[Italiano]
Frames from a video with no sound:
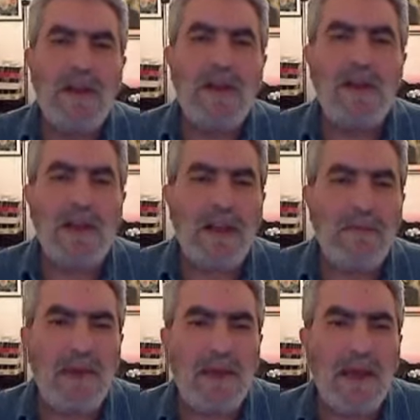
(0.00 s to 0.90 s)
il
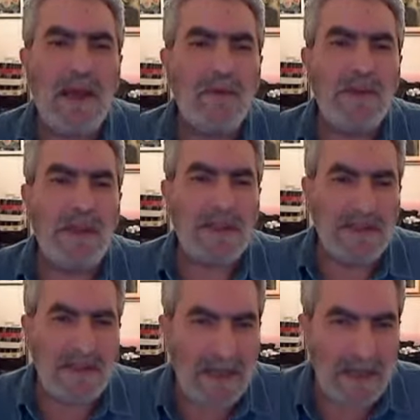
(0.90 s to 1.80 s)
termine
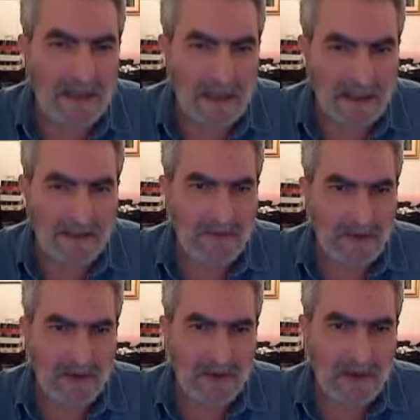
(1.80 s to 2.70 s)
eutanasia nella
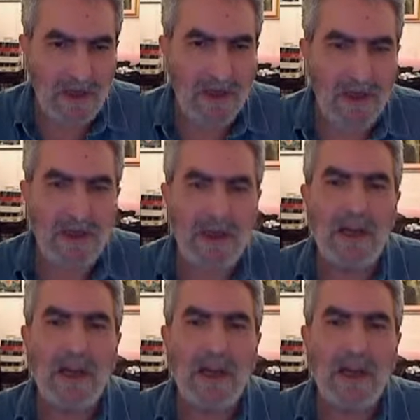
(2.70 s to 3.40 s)
trasmissione di ieri.